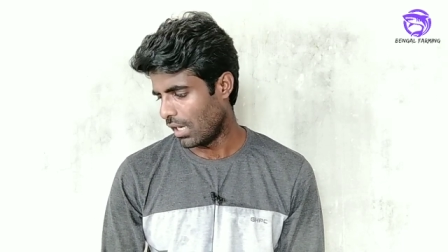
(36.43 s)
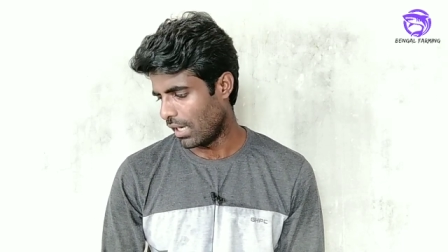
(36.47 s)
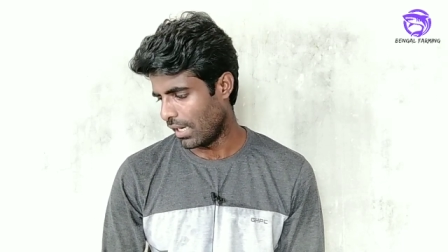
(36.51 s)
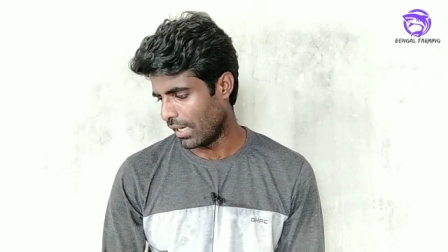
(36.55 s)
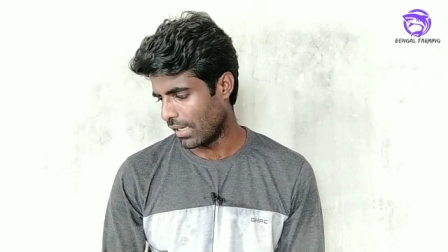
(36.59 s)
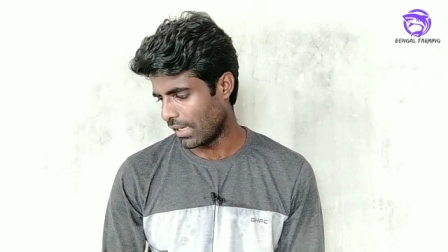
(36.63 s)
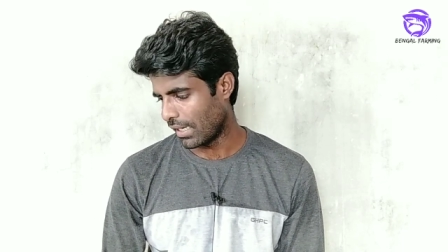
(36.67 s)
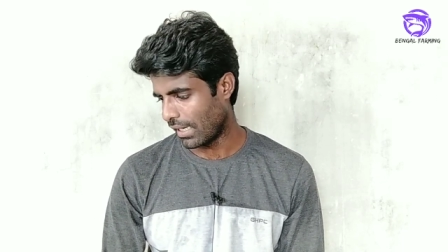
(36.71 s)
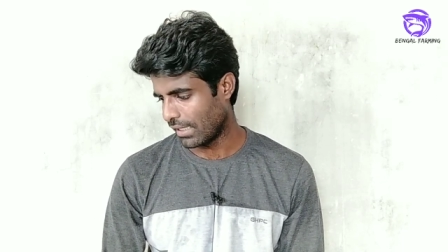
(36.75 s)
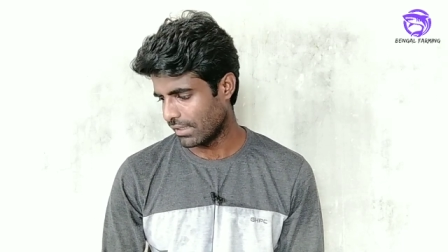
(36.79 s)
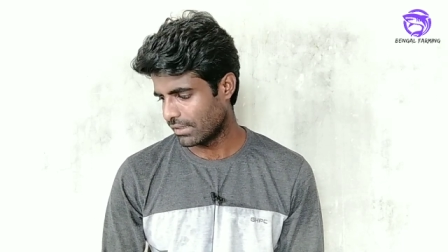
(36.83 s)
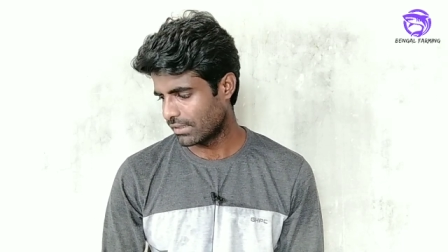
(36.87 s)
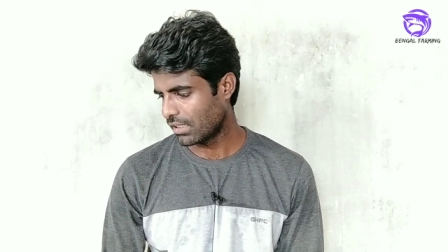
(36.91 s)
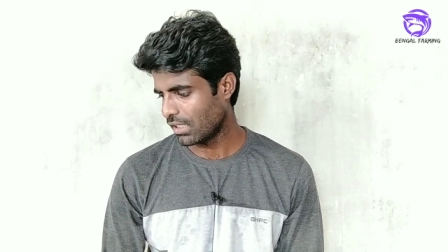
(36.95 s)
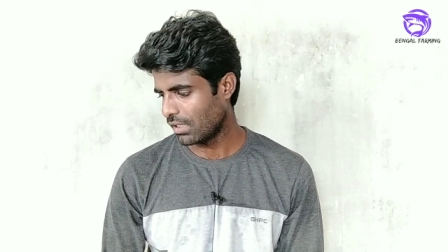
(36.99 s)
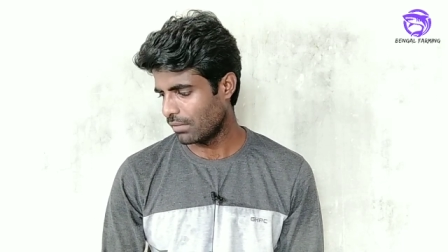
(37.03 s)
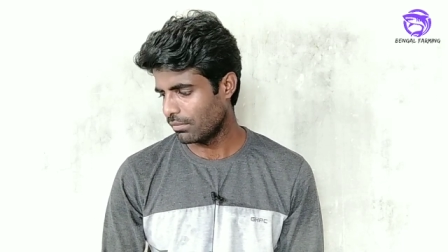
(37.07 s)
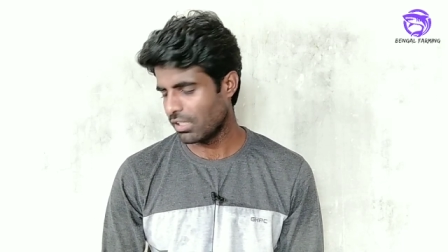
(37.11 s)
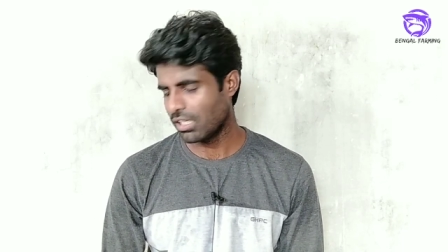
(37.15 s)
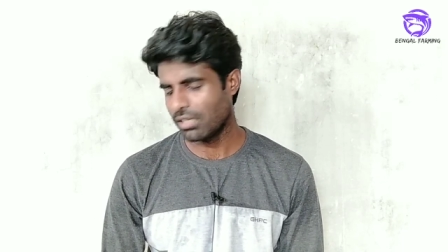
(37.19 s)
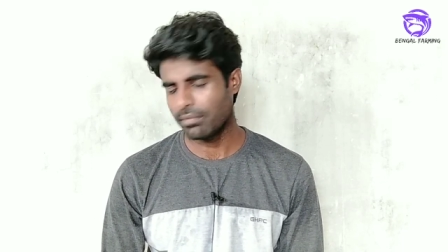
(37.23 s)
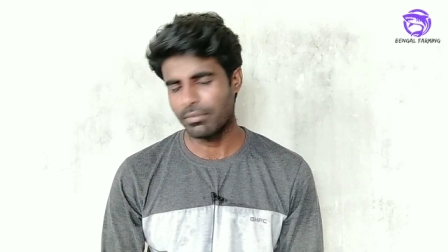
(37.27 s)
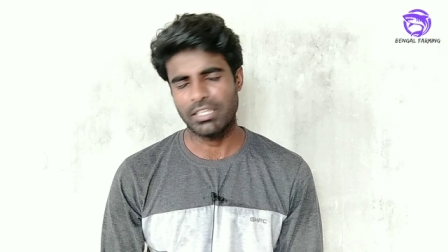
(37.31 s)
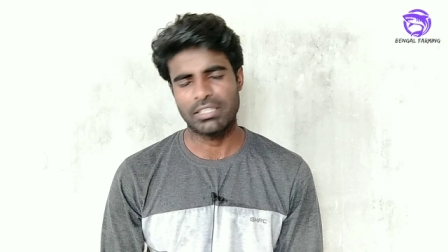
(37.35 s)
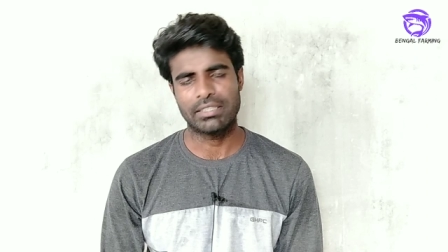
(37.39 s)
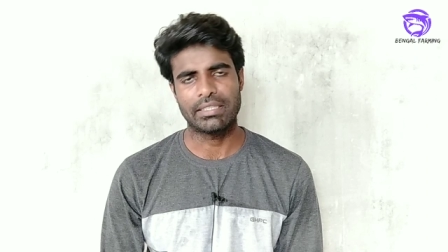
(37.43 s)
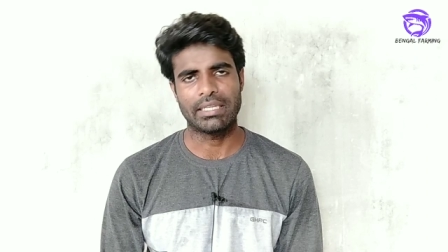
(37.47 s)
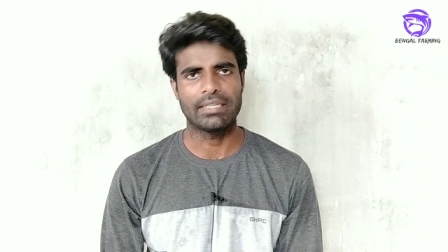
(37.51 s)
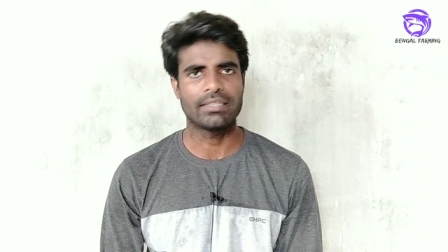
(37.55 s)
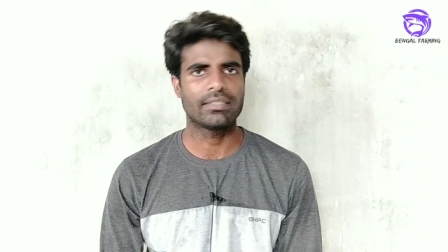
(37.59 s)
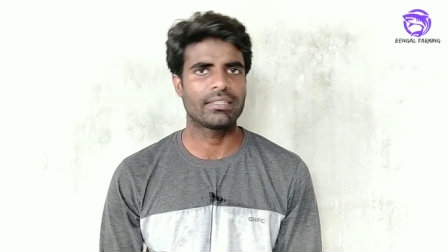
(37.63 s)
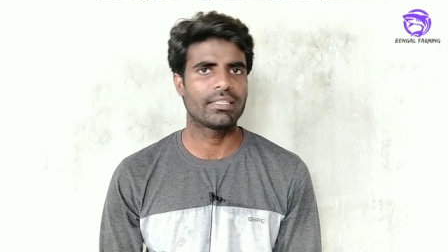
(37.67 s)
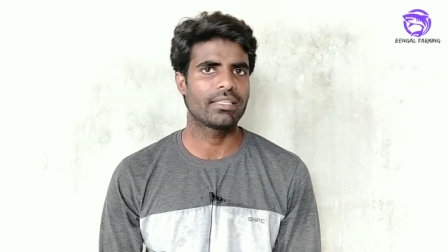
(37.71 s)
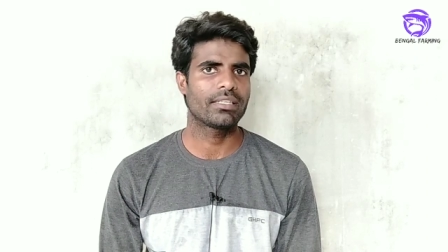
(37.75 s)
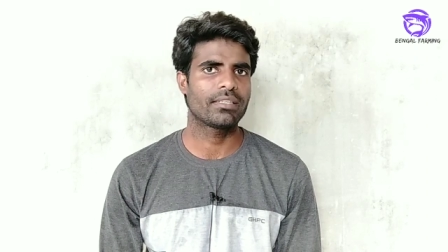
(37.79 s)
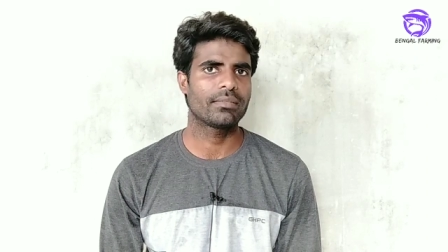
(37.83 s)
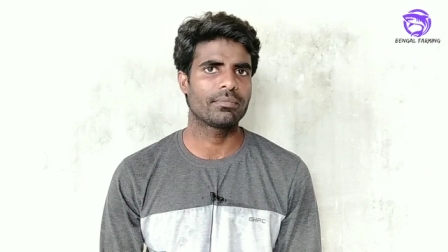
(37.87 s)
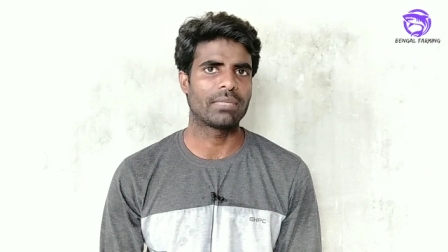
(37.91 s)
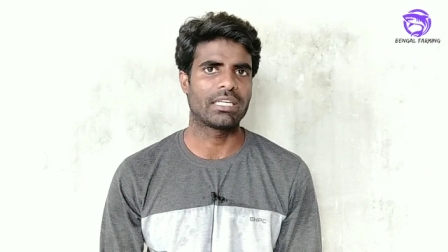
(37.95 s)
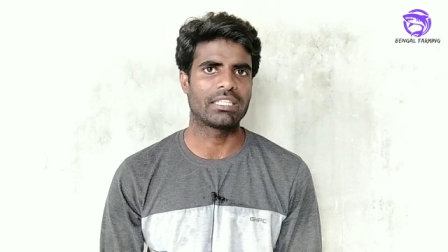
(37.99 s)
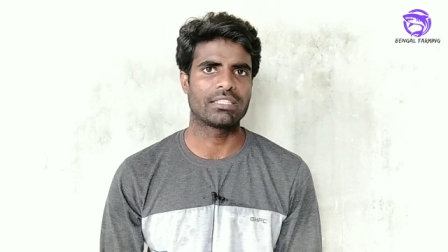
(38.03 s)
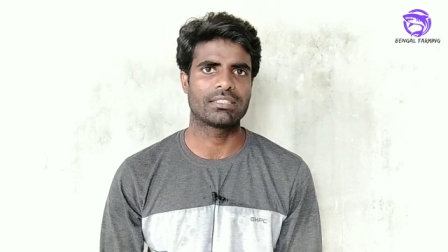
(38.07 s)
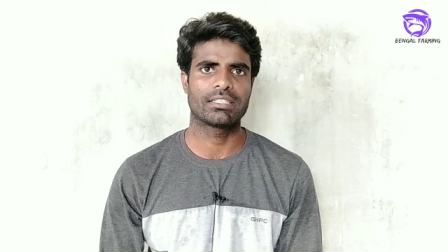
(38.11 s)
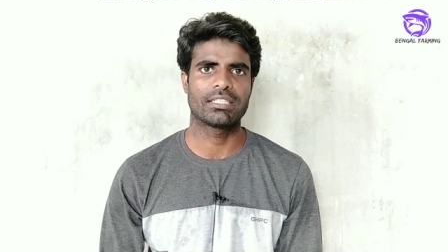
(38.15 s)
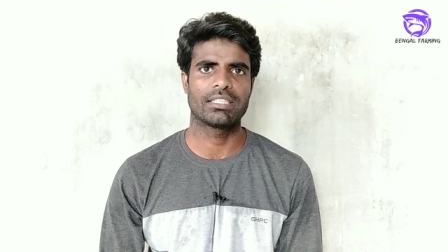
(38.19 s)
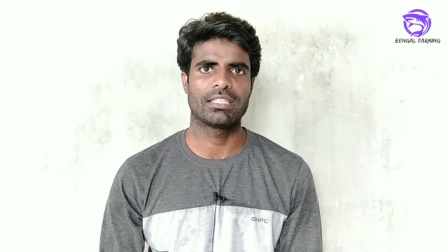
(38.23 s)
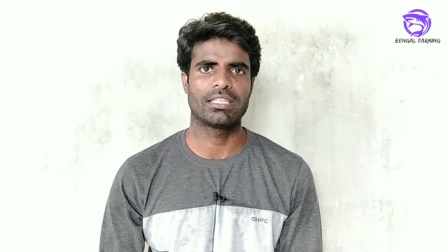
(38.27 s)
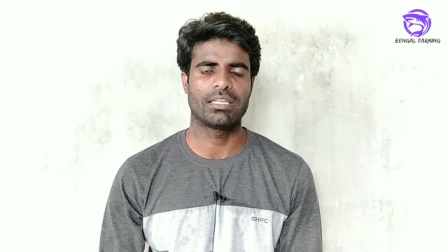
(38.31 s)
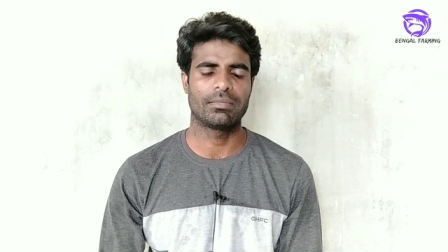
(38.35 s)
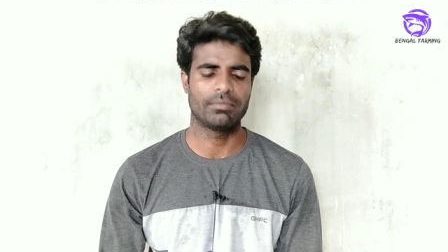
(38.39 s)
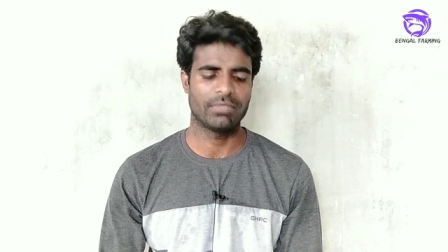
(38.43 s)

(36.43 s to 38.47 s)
আর আজকে আমি আমার ট্যাঙ্কের মাছকে